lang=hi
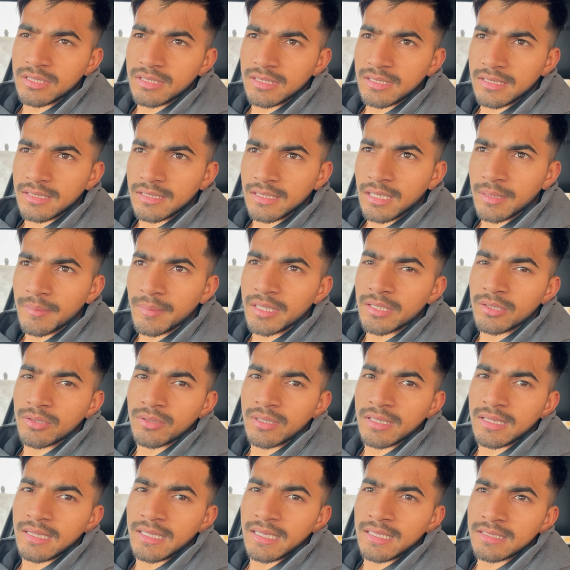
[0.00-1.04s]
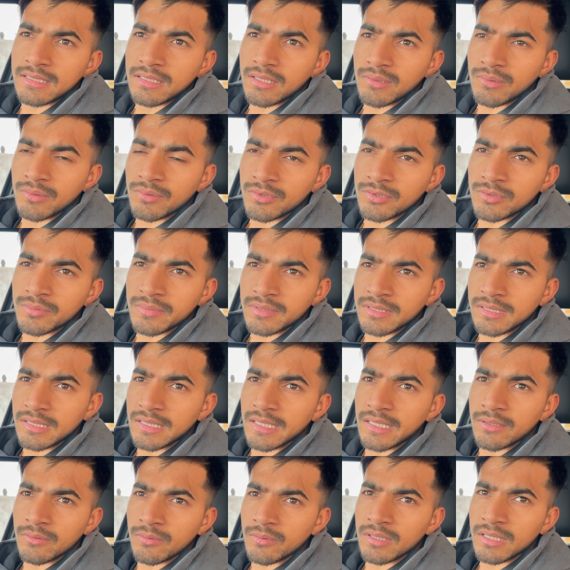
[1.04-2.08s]
चाहिए कमेंट को एनालाइज करूँगा उसमें से
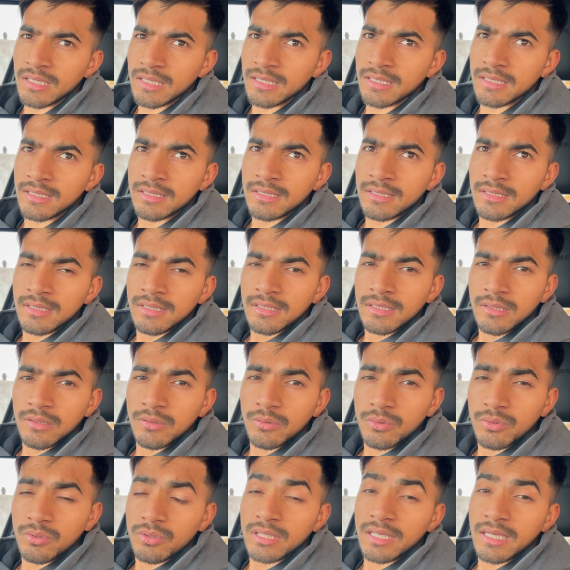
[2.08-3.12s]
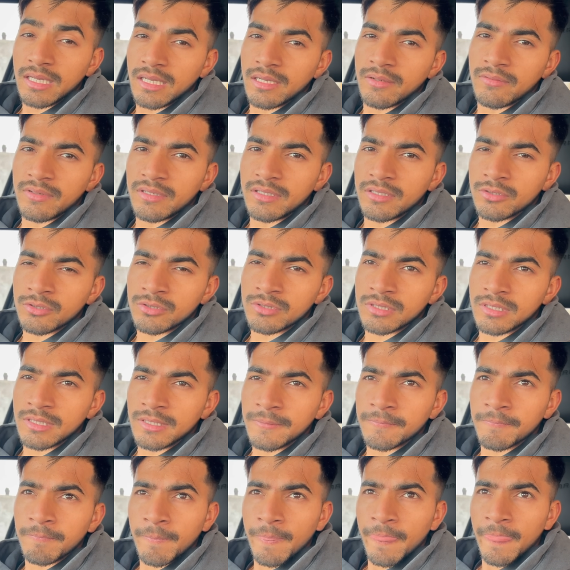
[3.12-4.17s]
देखूँगा कि लोगों को क्या क्या वीडियोस
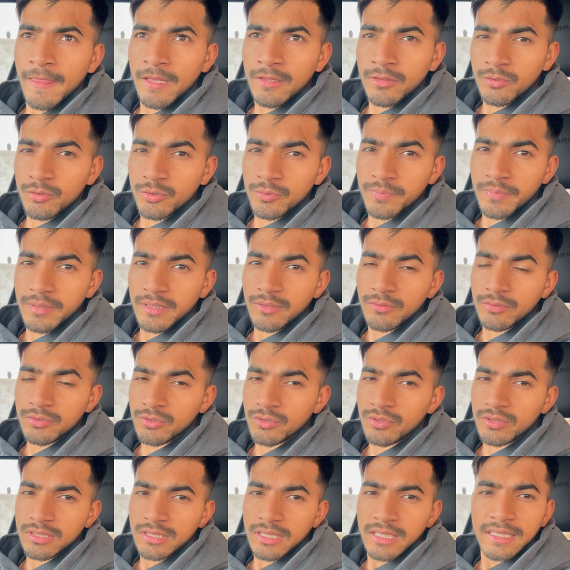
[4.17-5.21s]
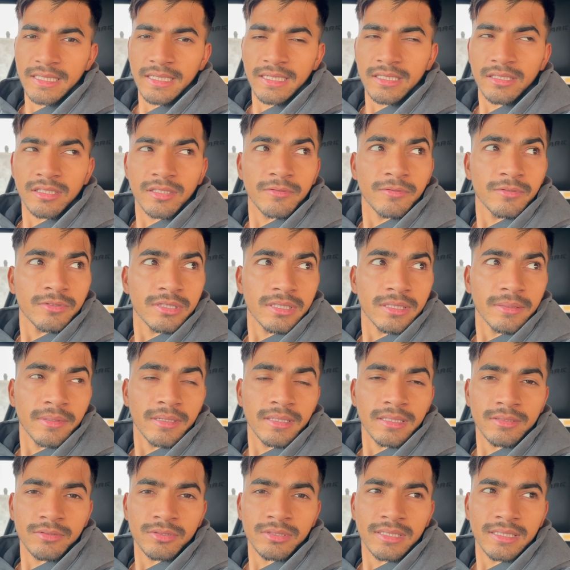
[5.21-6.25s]
चाहिए तो उस पर उसको स्टडी करता हूँ फिर उसके
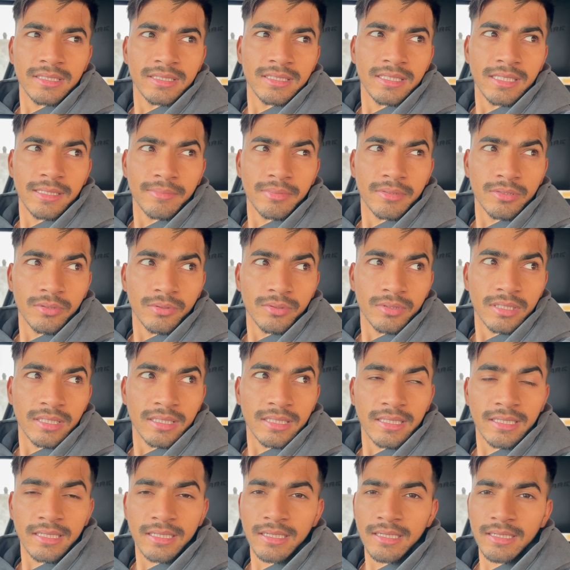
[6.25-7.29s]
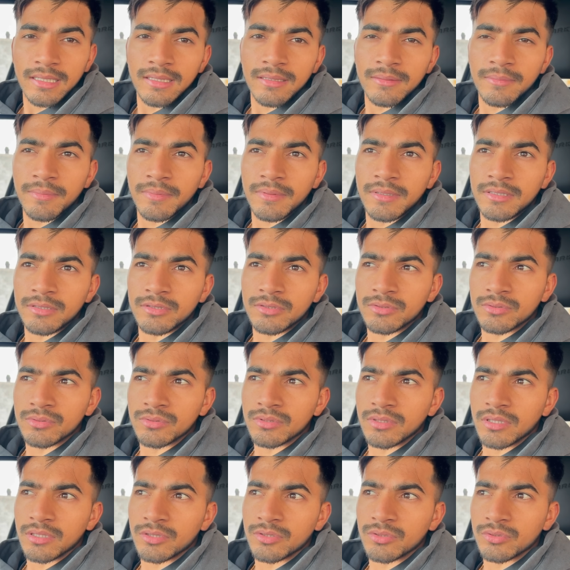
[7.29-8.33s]
बाद उसकी स्क्रिप्ट नोट करके कल परसों
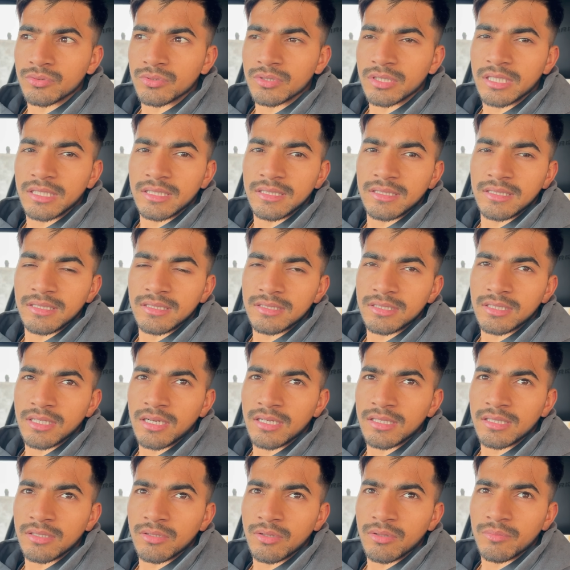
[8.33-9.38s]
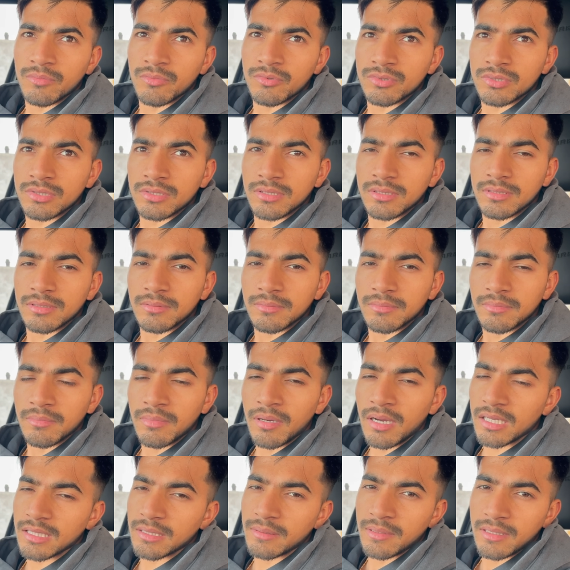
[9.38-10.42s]
नरसों तीन दिन चार दिन ऑलमोस्ट
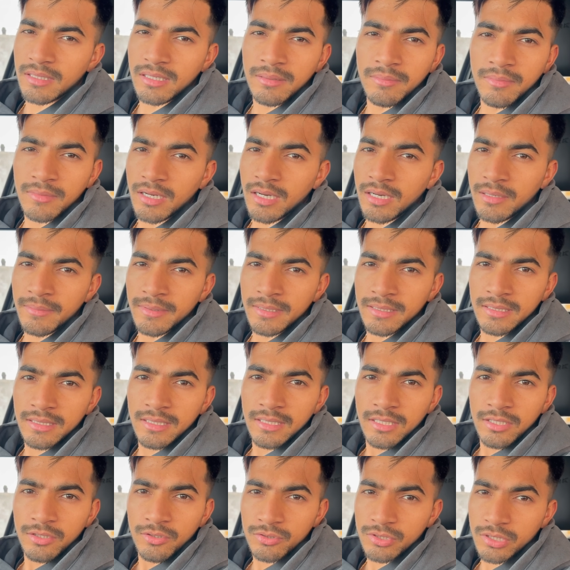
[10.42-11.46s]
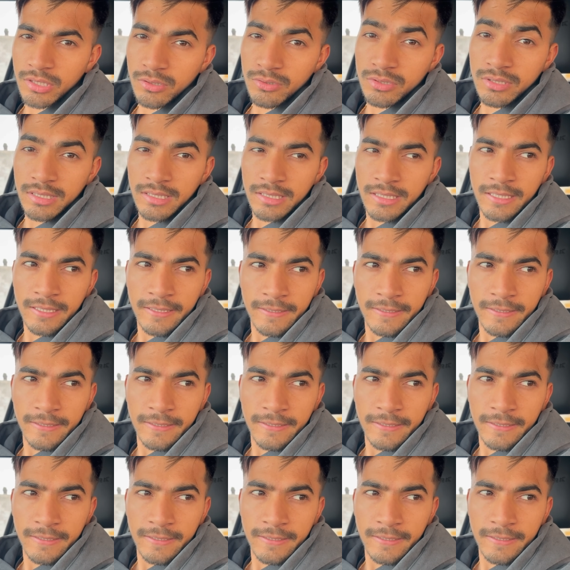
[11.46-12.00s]
भारी भरकम काम है तो चलो चलते